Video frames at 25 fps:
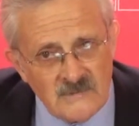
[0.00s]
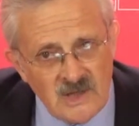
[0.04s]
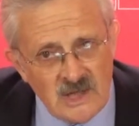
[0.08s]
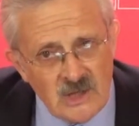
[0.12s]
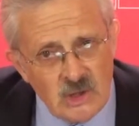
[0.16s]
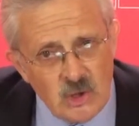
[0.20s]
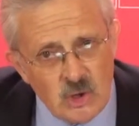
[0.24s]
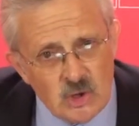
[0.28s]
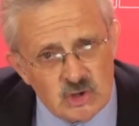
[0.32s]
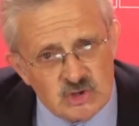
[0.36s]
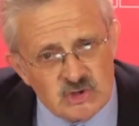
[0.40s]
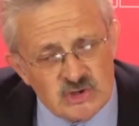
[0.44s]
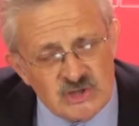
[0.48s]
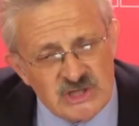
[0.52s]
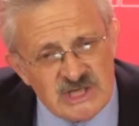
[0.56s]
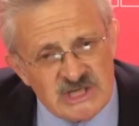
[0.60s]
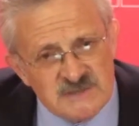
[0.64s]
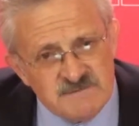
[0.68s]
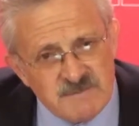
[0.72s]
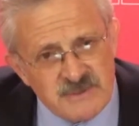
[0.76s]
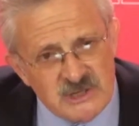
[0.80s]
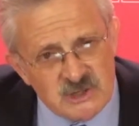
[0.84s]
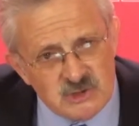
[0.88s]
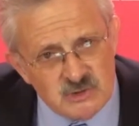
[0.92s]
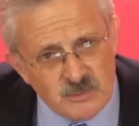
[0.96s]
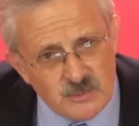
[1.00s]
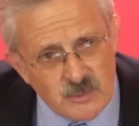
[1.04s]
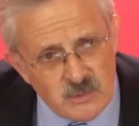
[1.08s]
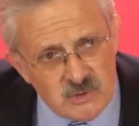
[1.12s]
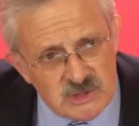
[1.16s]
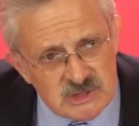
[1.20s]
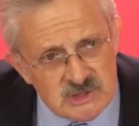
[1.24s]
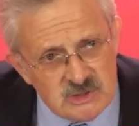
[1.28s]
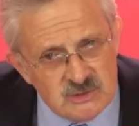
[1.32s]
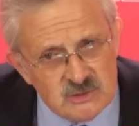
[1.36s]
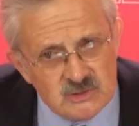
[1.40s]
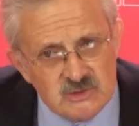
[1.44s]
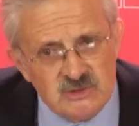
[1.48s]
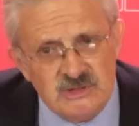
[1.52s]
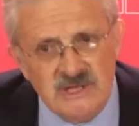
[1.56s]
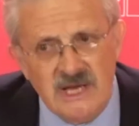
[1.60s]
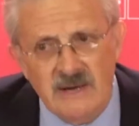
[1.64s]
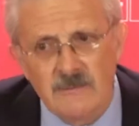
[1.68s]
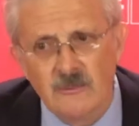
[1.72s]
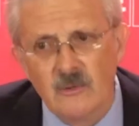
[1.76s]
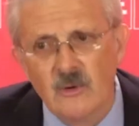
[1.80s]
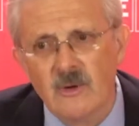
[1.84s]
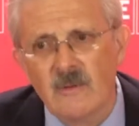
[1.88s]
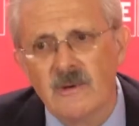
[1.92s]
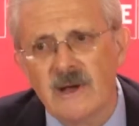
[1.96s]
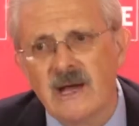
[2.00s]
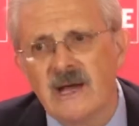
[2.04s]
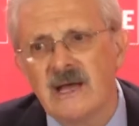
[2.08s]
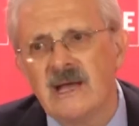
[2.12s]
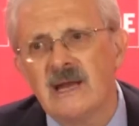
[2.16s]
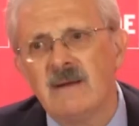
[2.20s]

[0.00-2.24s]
Los tres presupuestos que aprueba